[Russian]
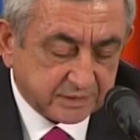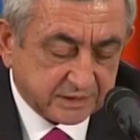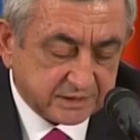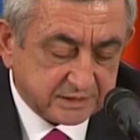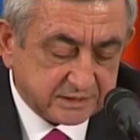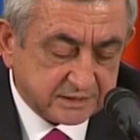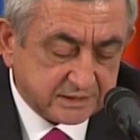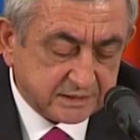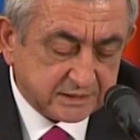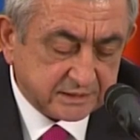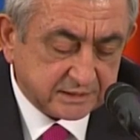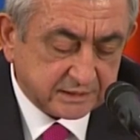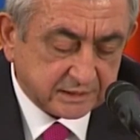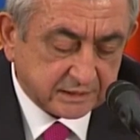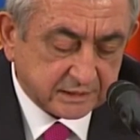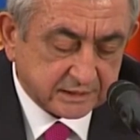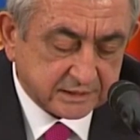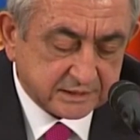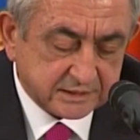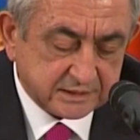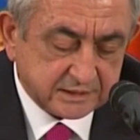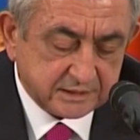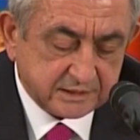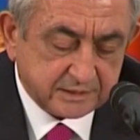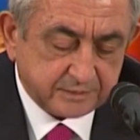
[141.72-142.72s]
президент
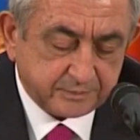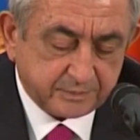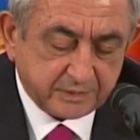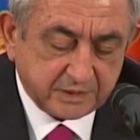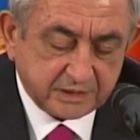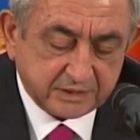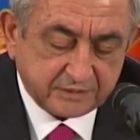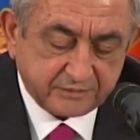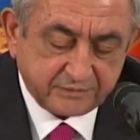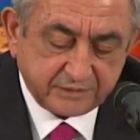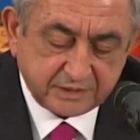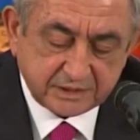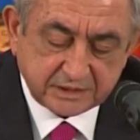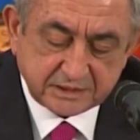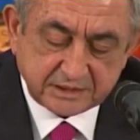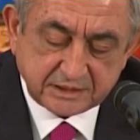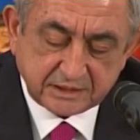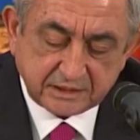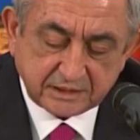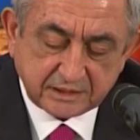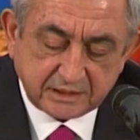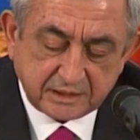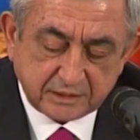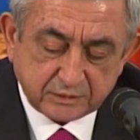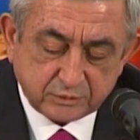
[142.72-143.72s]
России
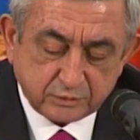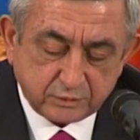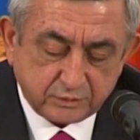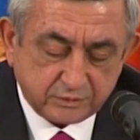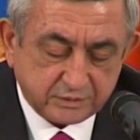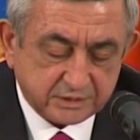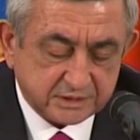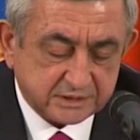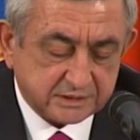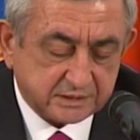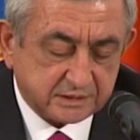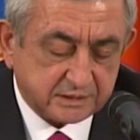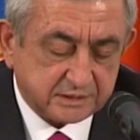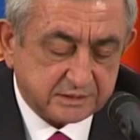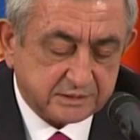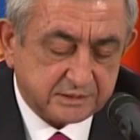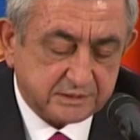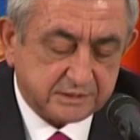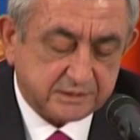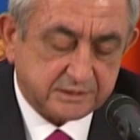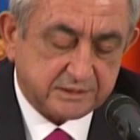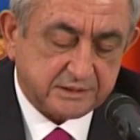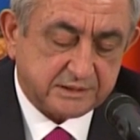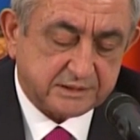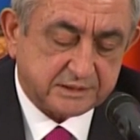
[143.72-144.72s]
подтвердил готовность
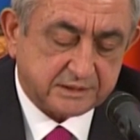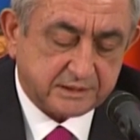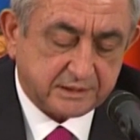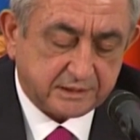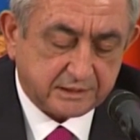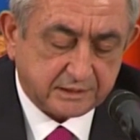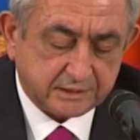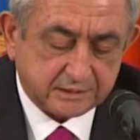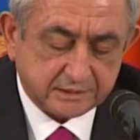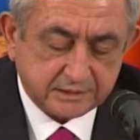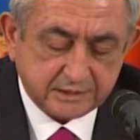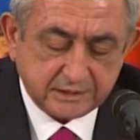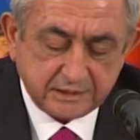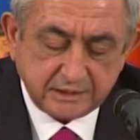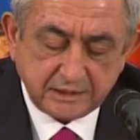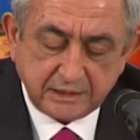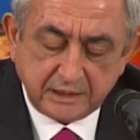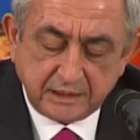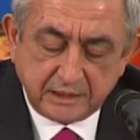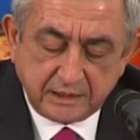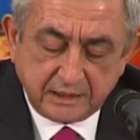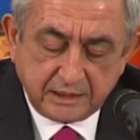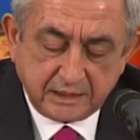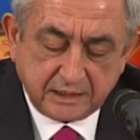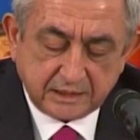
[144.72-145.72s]
российской стороны
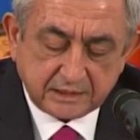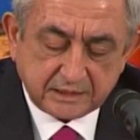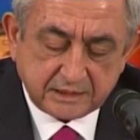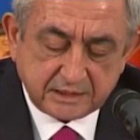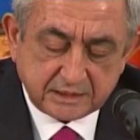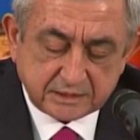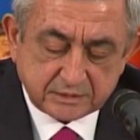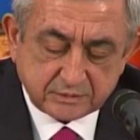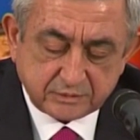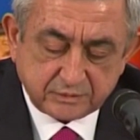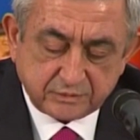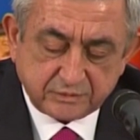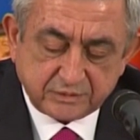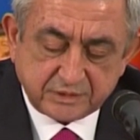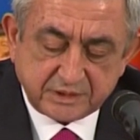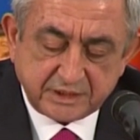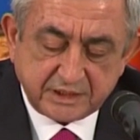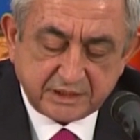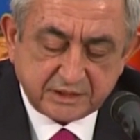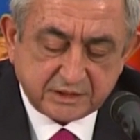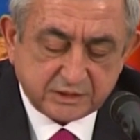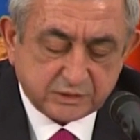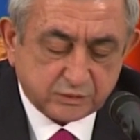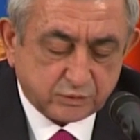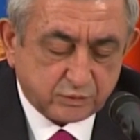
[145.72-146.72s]
оказывать
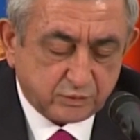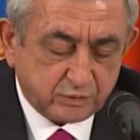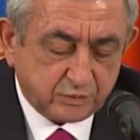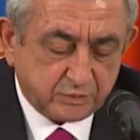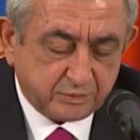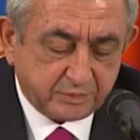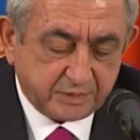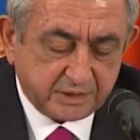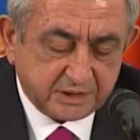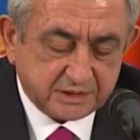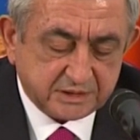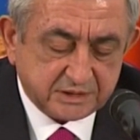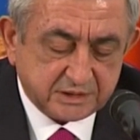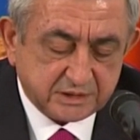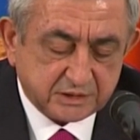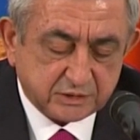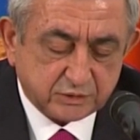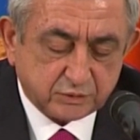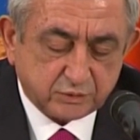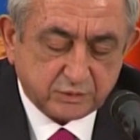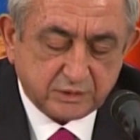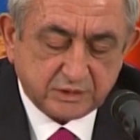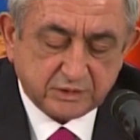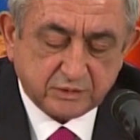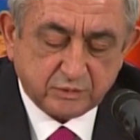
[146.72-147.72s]
всяческую
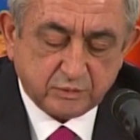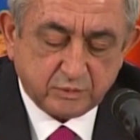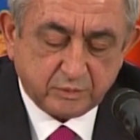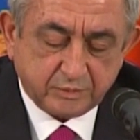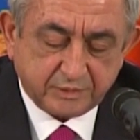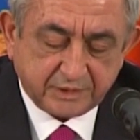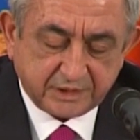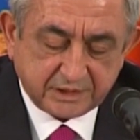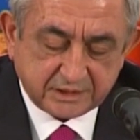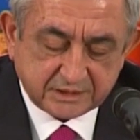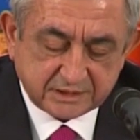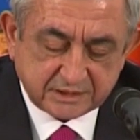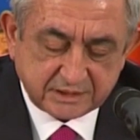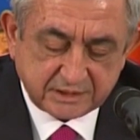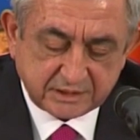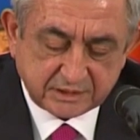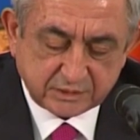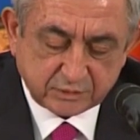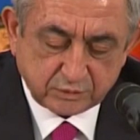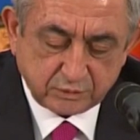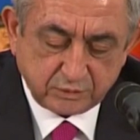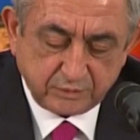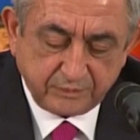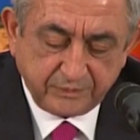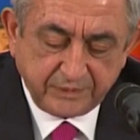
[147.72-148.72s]
поддержку этому
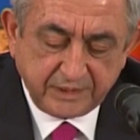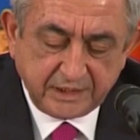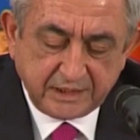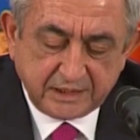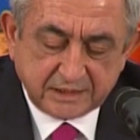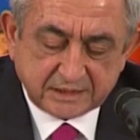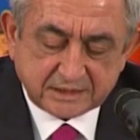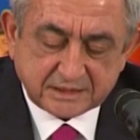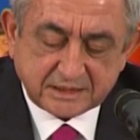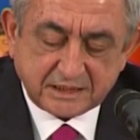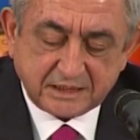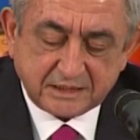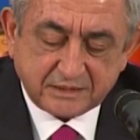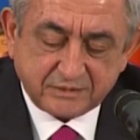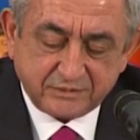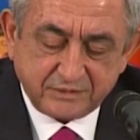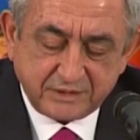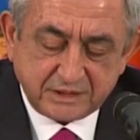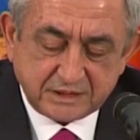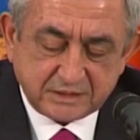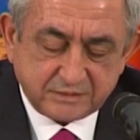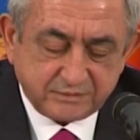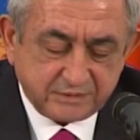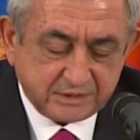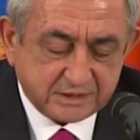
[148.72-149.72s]
процессу в
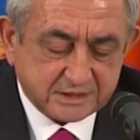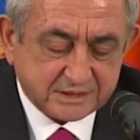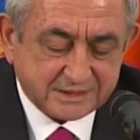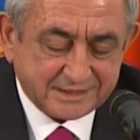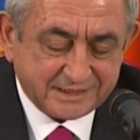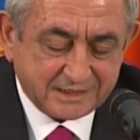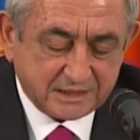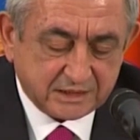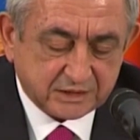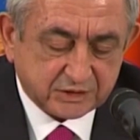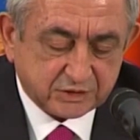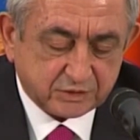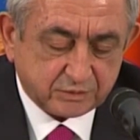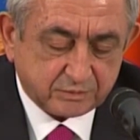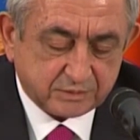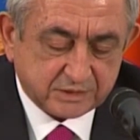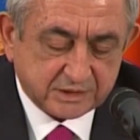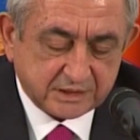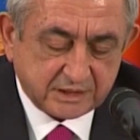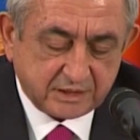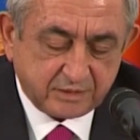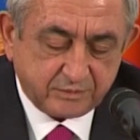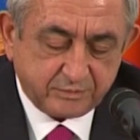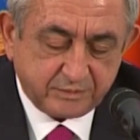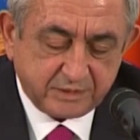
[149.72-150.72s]
соответствии с нашим
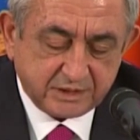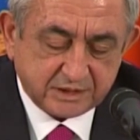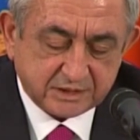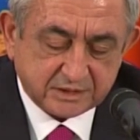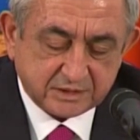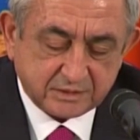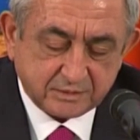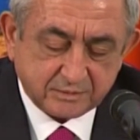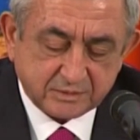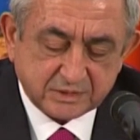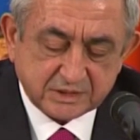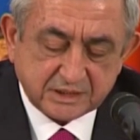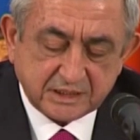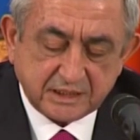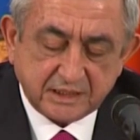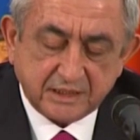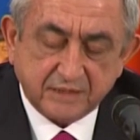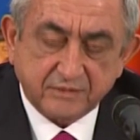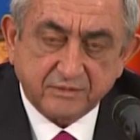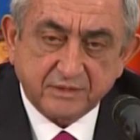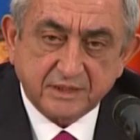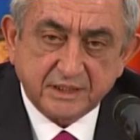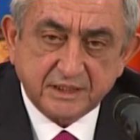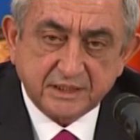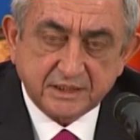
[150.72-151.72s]
совместным
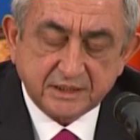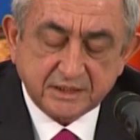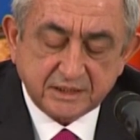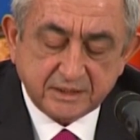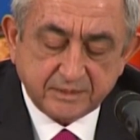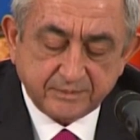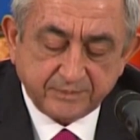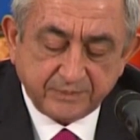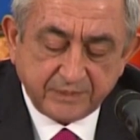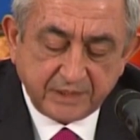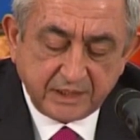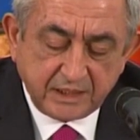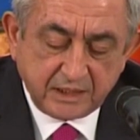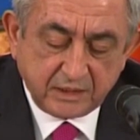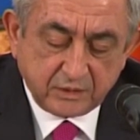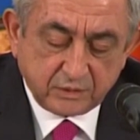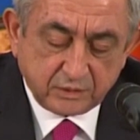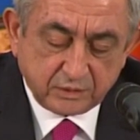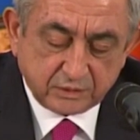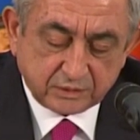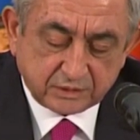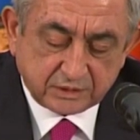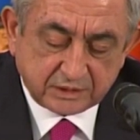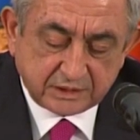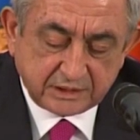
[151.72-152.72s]
заявлением
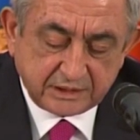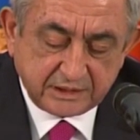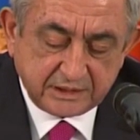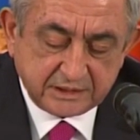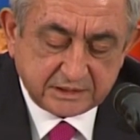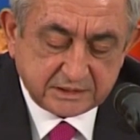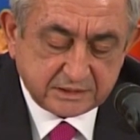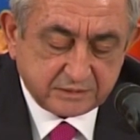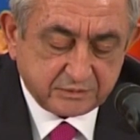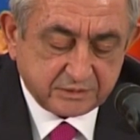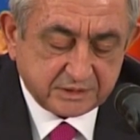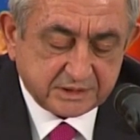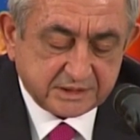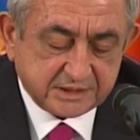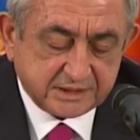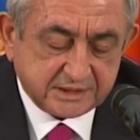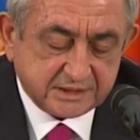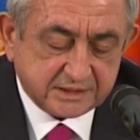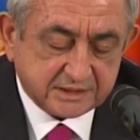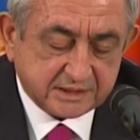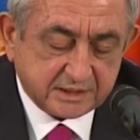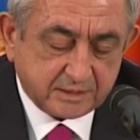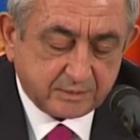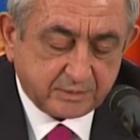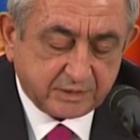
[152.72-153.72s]
от 3
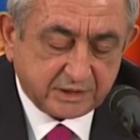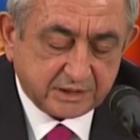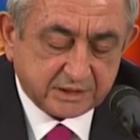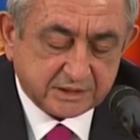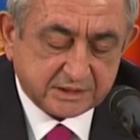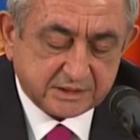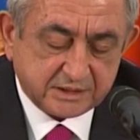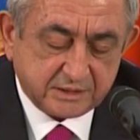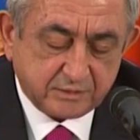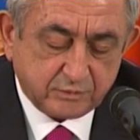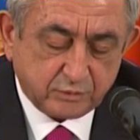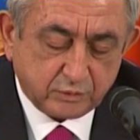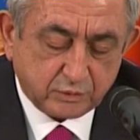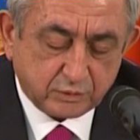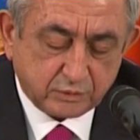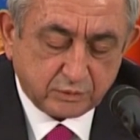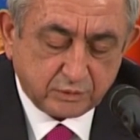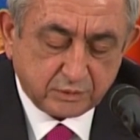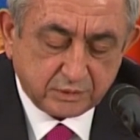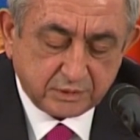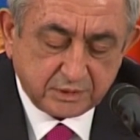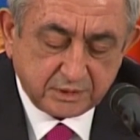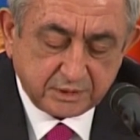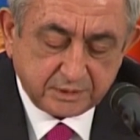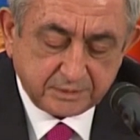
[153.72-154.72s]
сентября сего
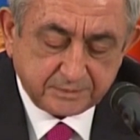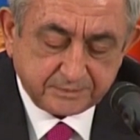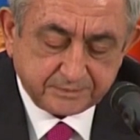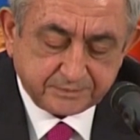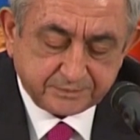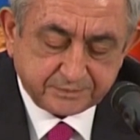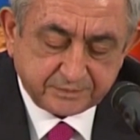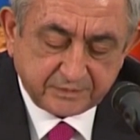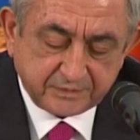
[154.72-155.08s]
года